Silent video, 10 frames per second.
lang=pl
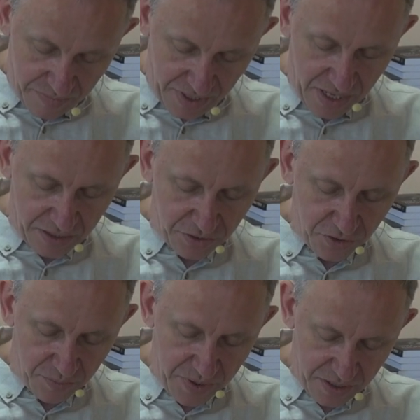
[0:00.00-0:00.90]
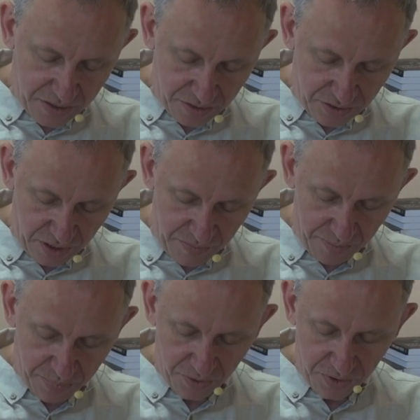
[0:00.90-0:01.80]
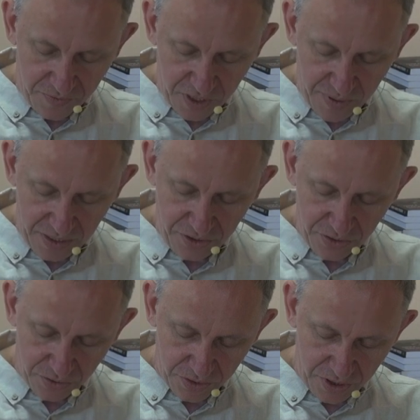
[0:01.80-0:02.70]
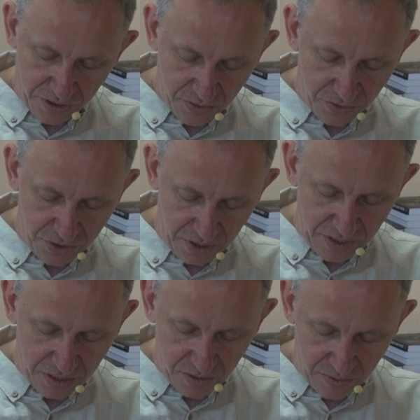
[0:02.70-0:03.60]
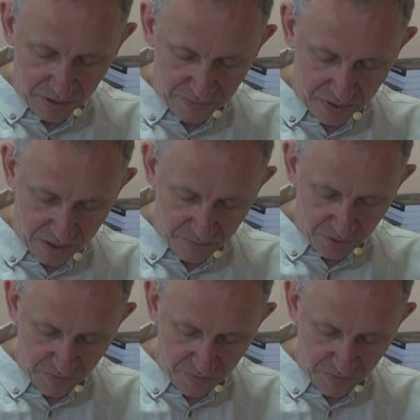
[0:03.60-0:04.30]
Mieli jakieś kobiety, chcieli mi imponować, bali się o życie, donosili na siebie nawzajem.